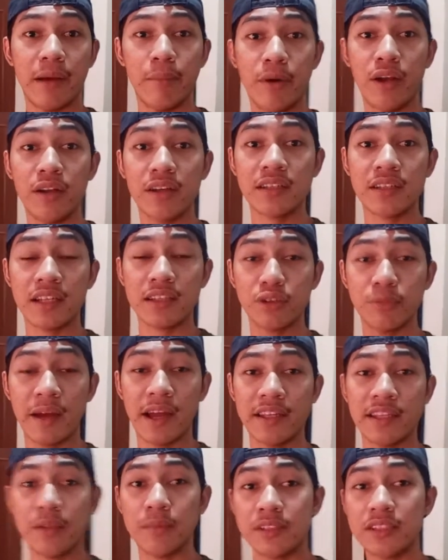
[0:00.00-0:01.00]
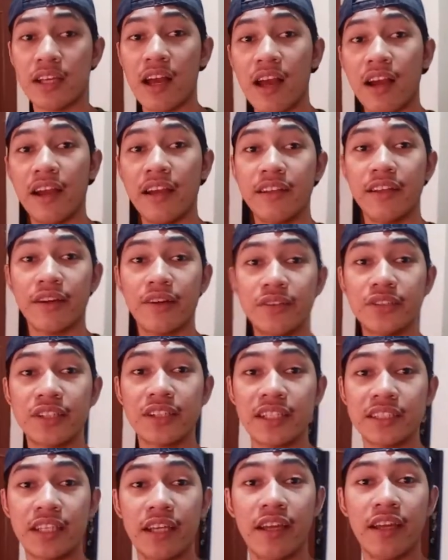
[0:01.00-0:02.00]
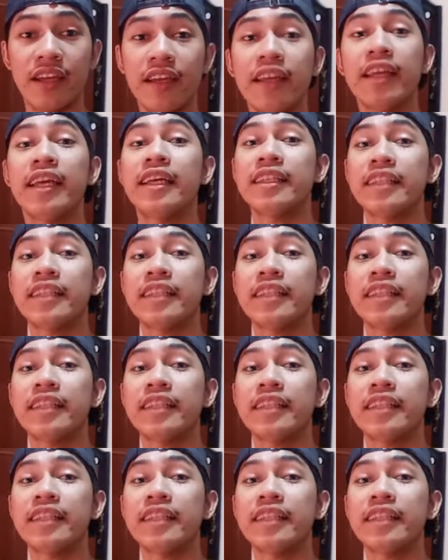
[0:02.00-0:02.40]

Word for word: Mall at kumain kami sa kanya Roger kasi